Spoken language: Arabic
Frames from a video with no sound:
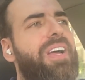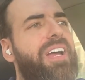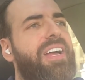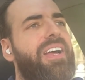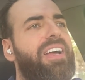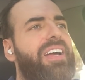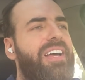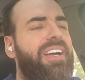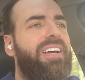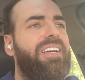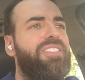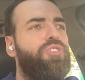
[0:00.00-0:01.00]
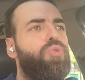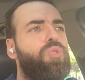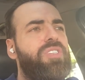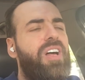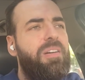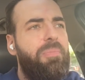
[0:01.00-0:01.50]
آه شو
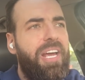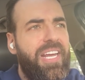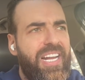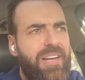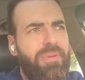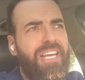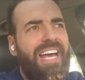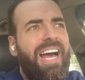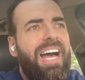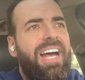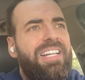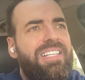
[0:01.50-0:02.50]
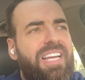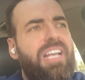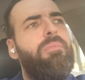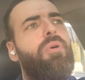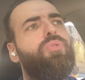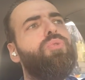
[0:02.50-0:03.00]
صار معي انا بهذا
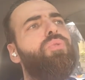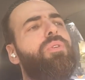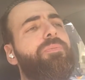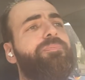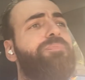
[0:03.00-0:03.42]
الموضوع